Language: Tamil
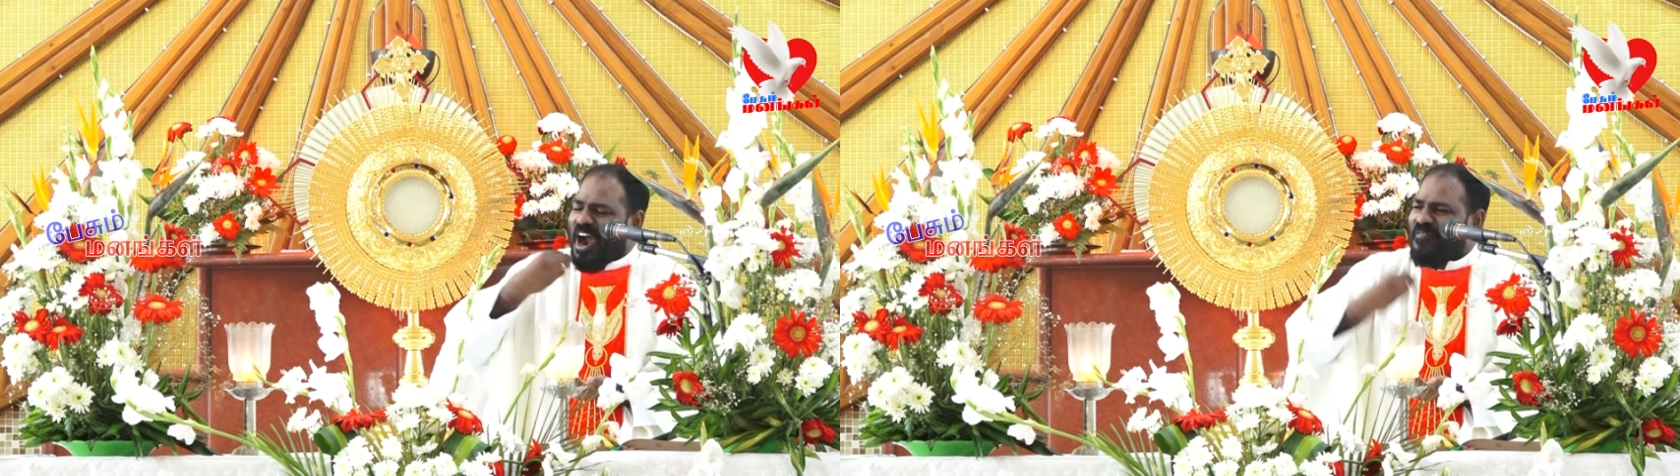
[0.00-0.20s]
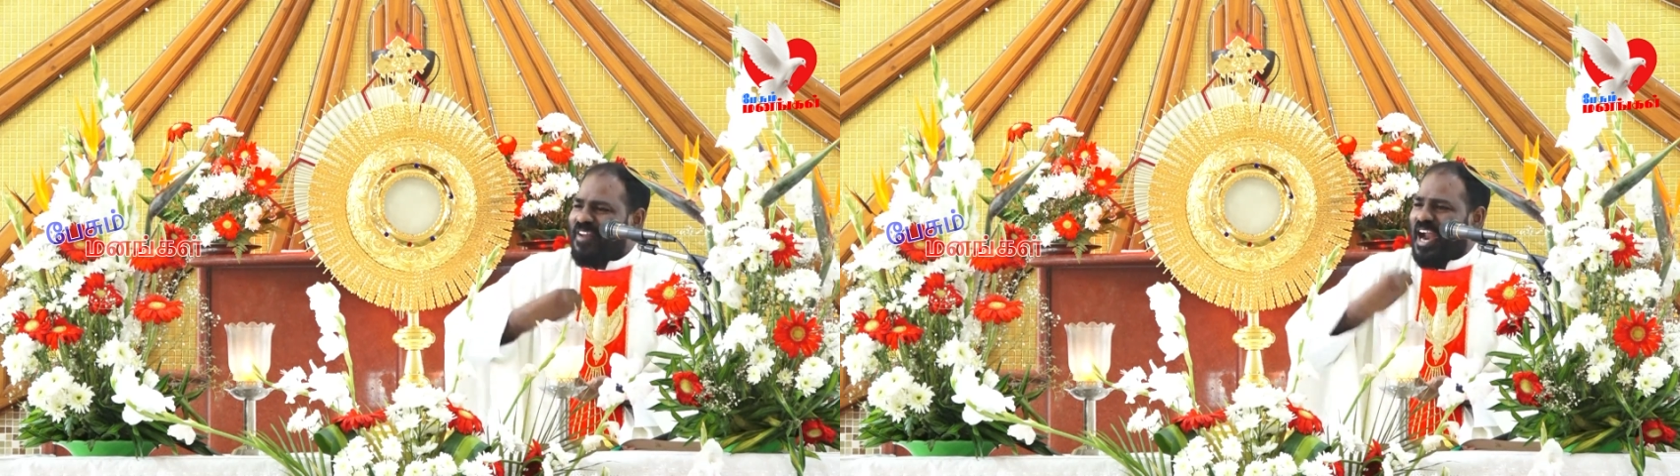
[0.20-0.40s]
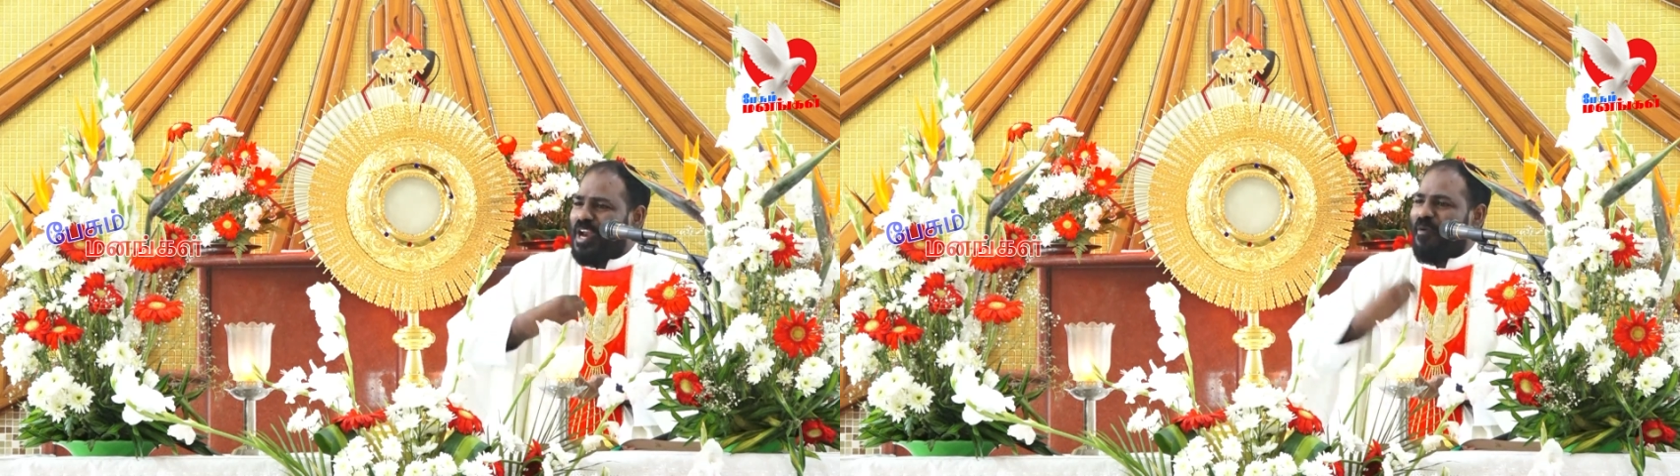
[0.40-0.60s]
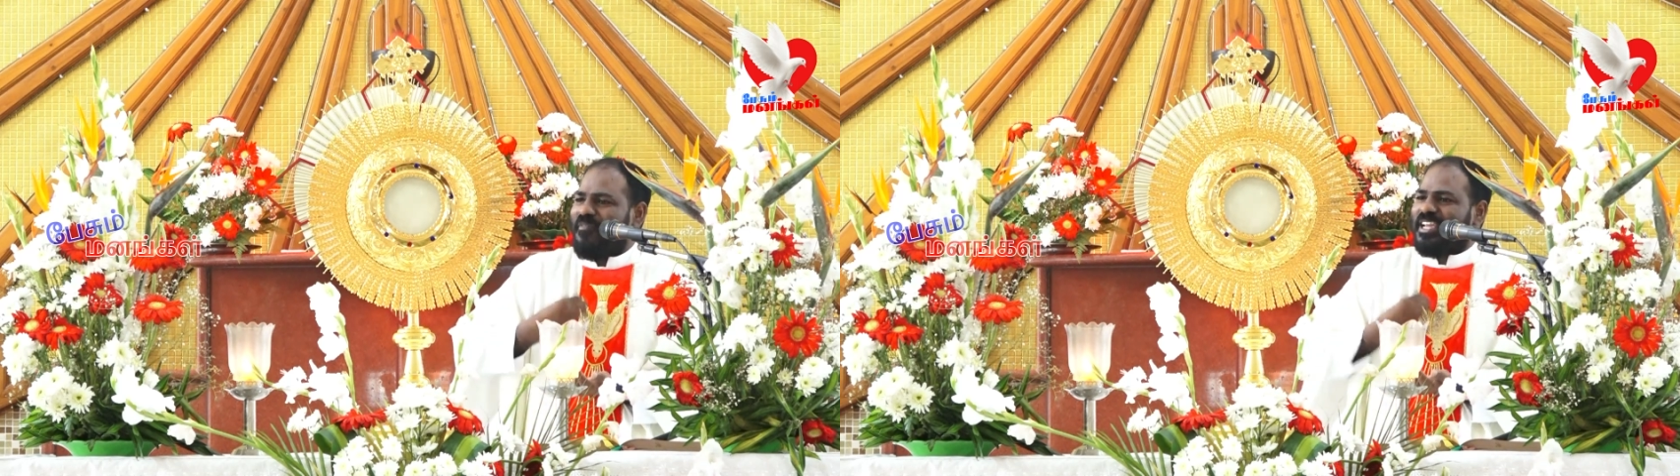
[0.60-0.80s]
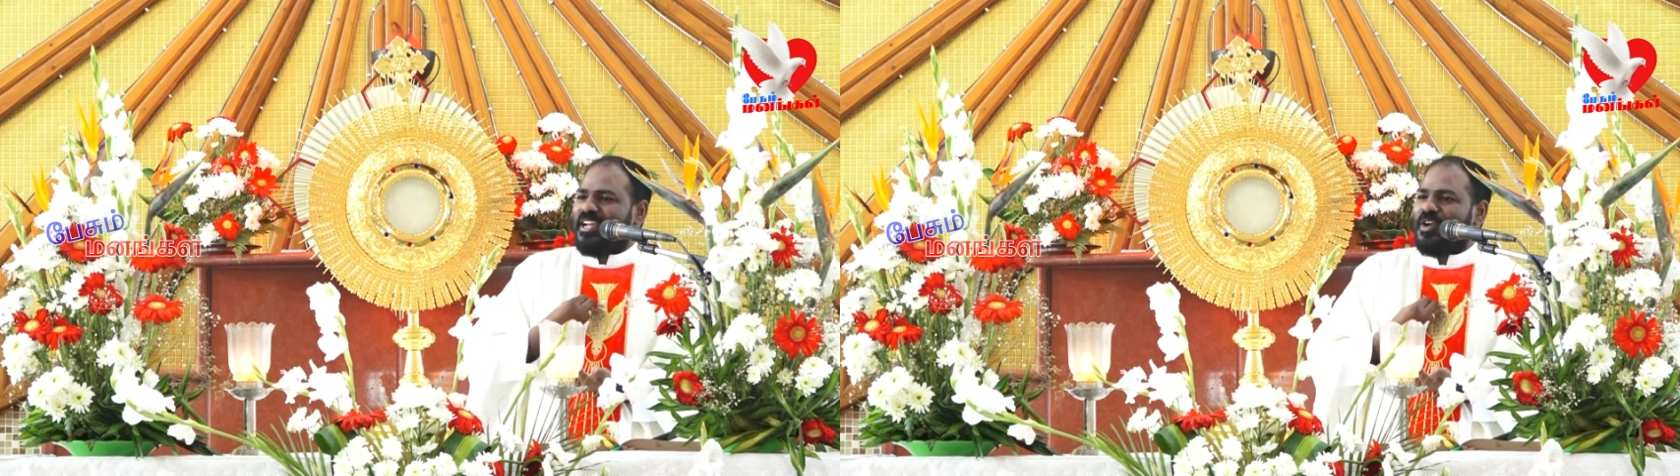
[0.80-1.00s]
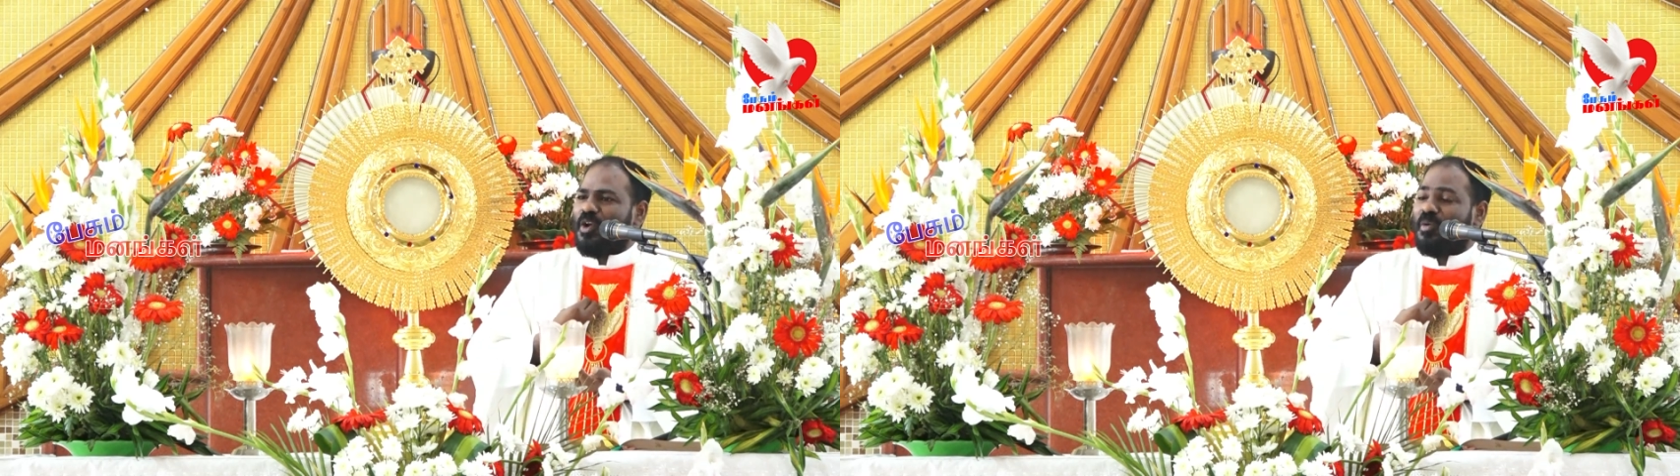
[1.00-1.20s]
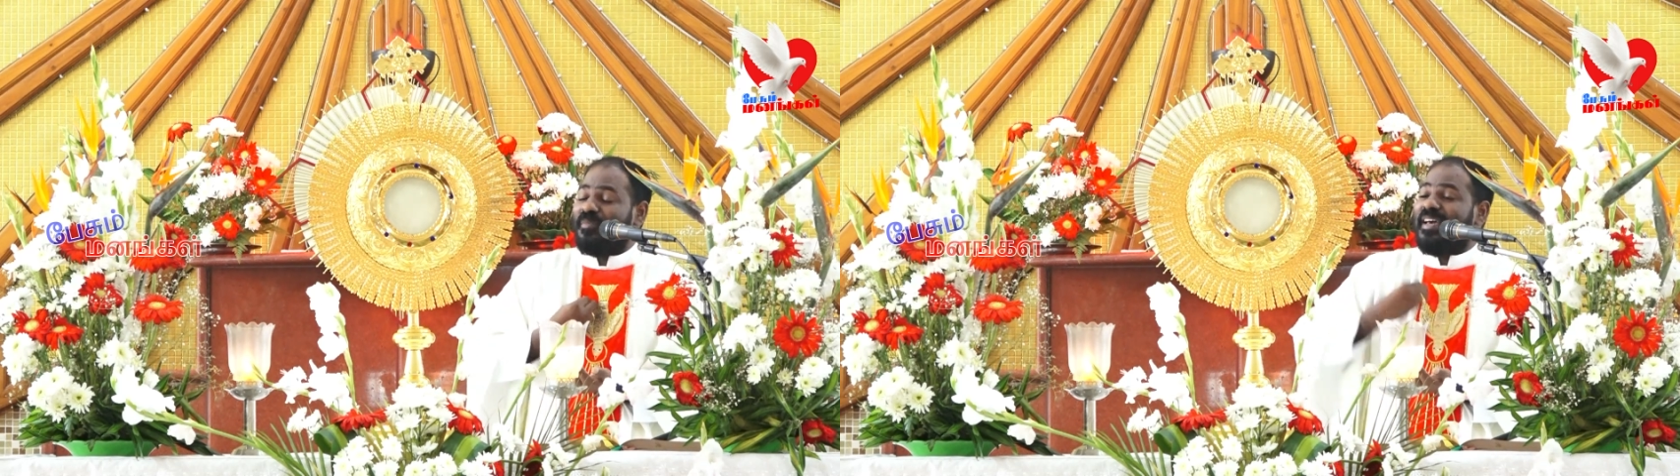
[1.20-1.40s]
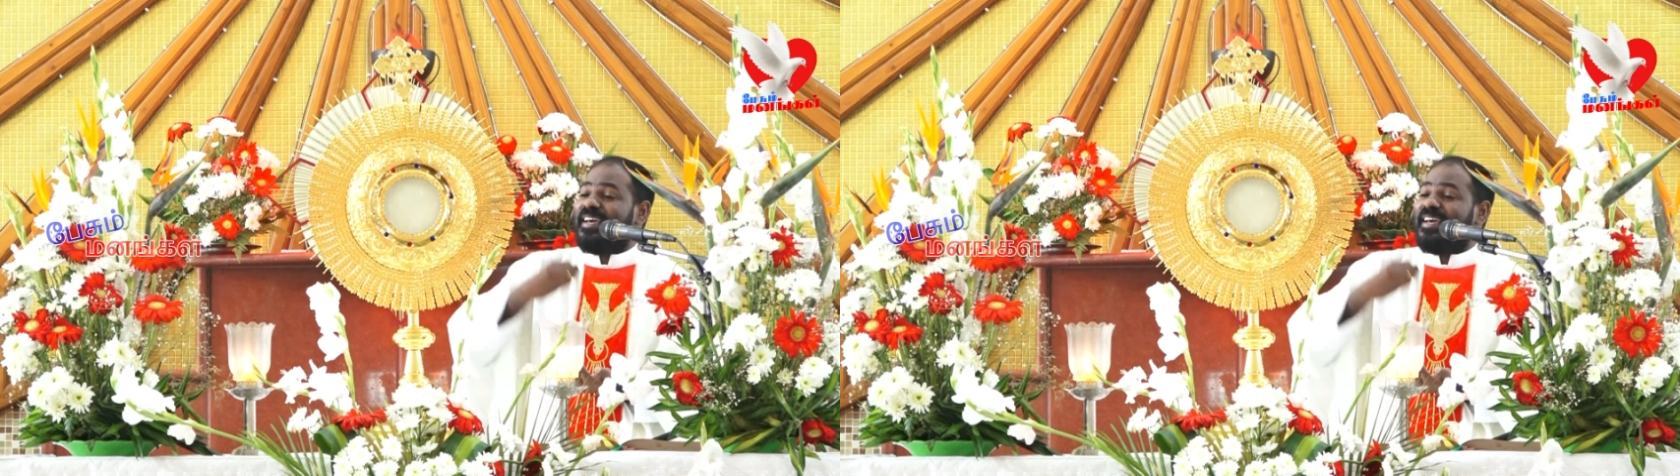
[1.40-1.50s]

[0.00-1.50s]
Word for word: வாழ்வில் அனுபவிக்கின்றோம்